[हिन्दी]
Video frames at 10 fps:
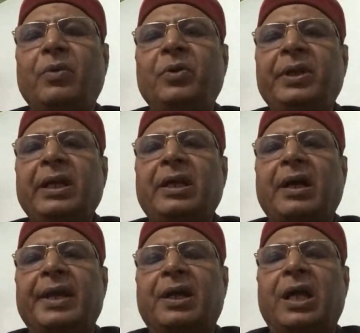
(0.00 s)
उनके
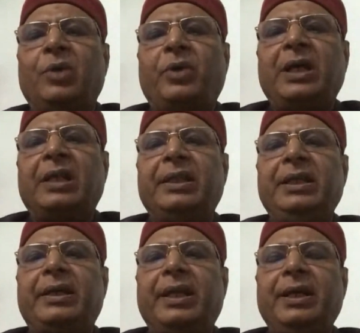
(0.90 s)
कार्यकाल को याद
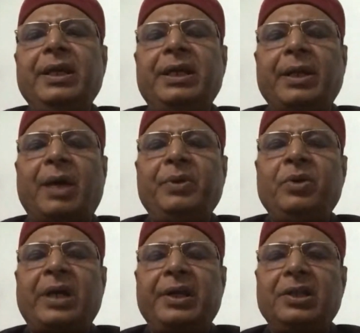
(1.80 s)
नहीं करेगी लेकिन अभी
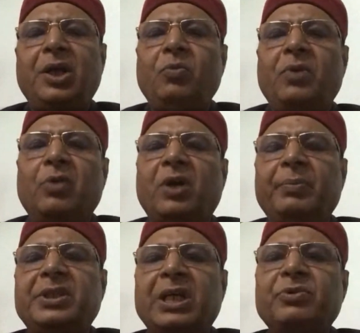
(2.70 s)
उनका निधन हुआ
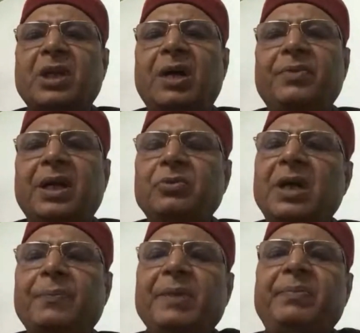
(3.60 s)
गोरबचेव साहब का तो
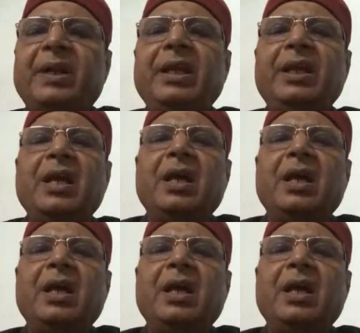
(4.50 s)
आपकी पीढ़ी